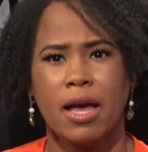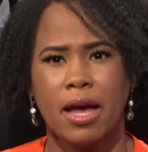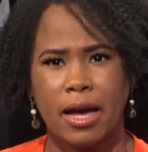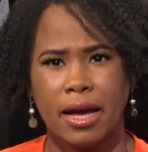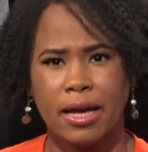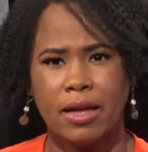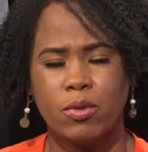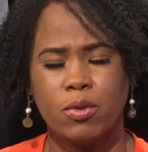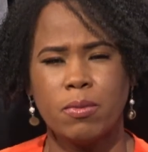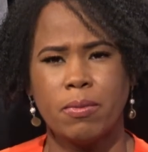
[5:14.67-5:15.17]

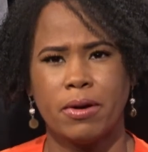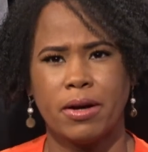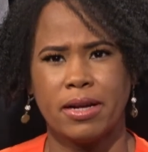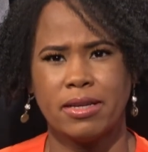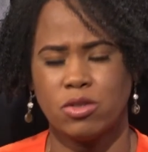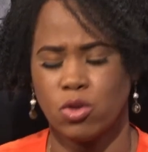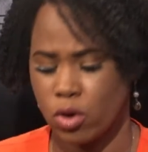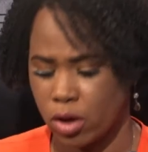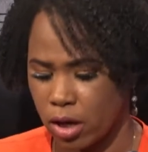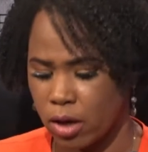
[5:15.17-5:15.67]
Edwin
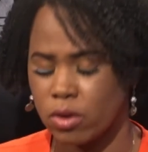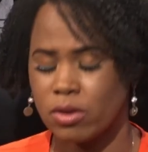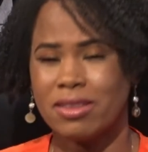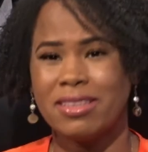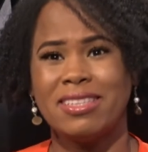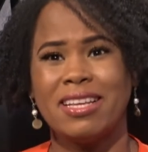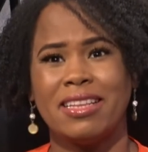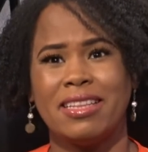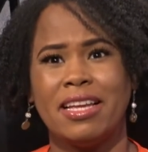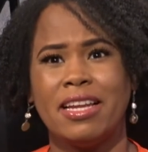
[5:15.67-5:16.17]
Paraíso, que
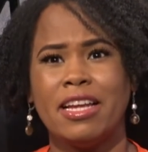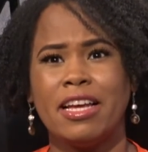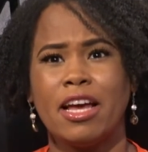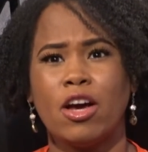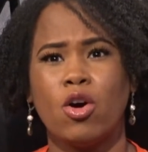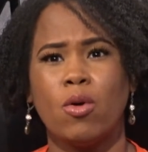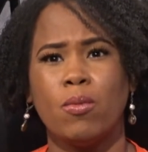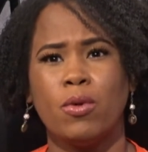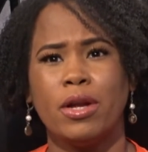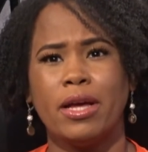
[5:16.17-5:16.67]
se tienen que
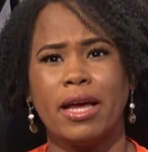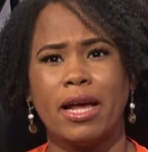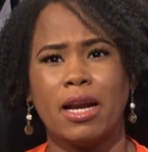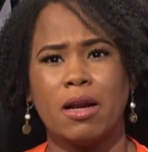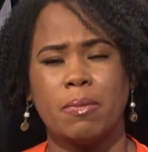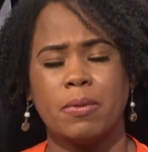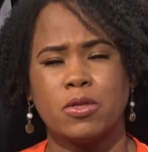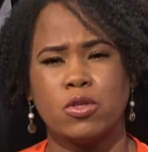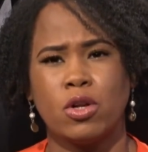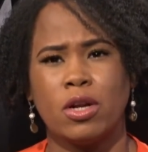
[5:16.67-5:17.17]
comunicar
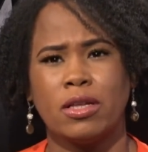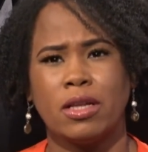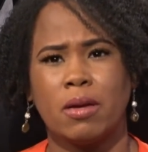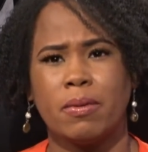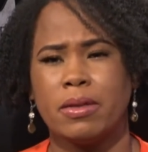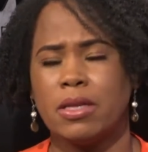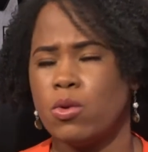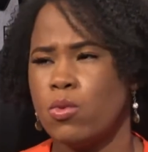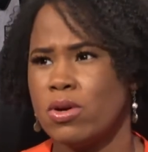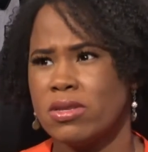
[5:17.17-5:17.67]
las personas a
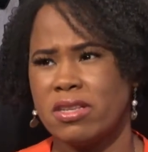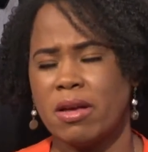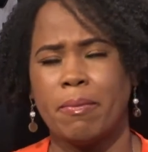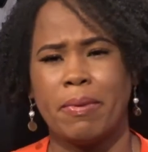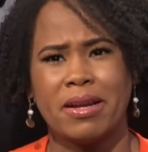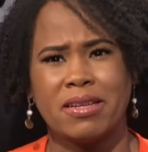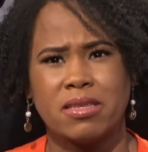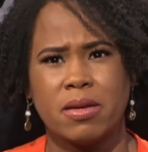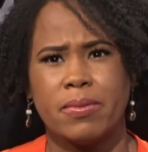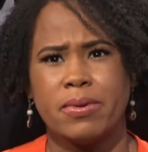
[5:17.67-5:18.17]
través de WhatsApp
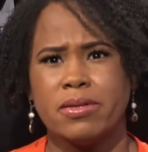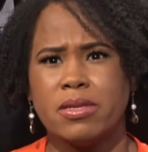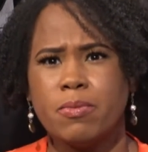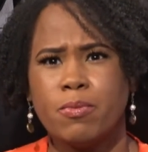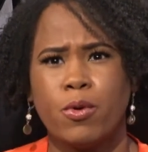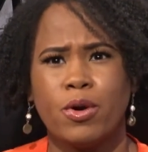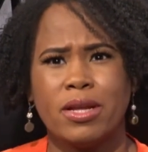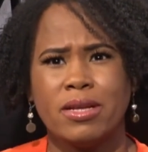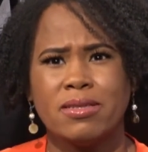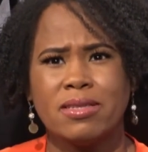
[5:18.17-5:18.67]
para saber si
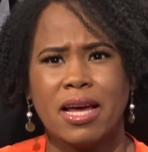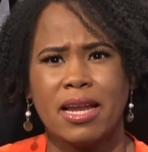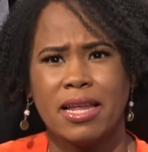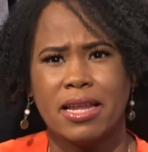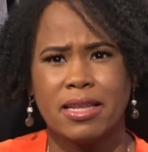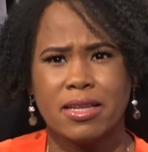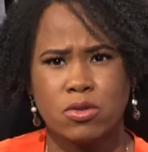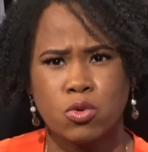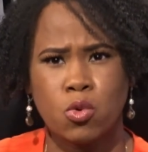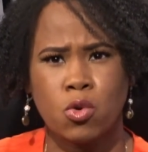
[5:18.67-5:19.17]
pueden salir
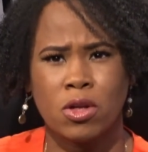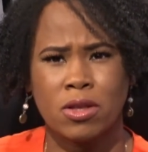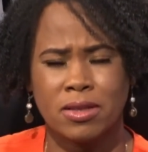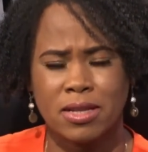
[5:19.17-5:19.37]
de,